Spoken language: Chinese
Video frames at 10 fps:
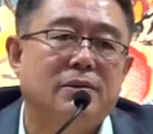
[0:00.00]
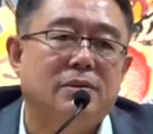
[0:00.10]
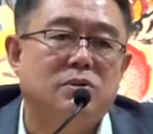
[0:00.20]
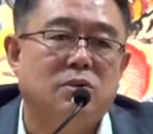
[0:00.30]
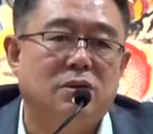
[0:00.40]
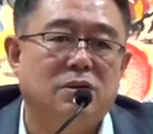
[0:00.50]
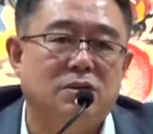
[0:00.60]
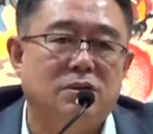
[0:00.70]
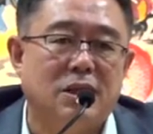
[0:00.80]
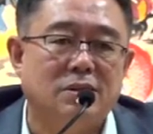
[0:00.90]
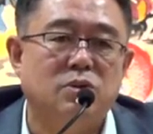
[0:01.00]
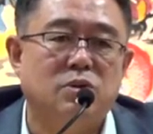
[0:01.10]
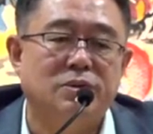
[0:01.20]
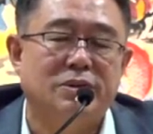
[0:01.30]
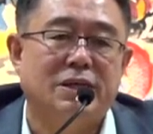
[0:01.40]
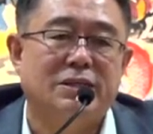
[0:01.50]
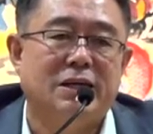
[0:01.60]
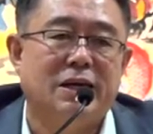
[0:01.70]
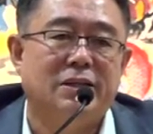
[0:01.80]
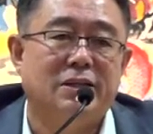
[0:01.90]
做三重解
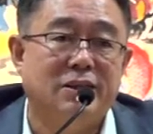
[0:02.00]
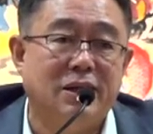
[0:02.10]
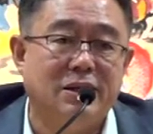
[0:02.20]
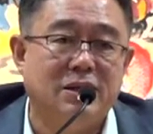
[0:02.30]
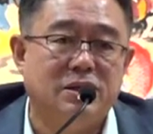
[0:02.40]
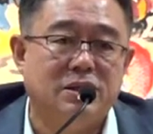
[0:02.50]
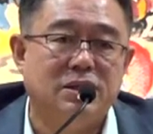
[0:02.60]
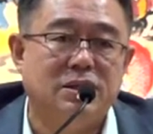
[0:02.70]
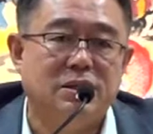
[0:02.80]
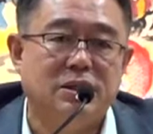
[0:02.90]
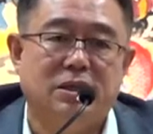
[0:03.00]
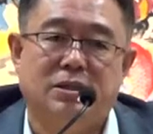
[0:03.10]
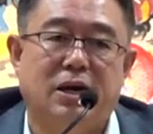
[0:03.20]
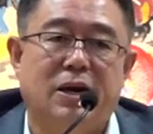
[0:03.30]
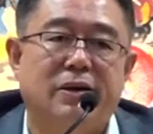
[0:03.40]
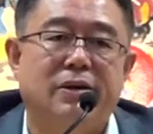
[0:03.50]
戒、内身解戒。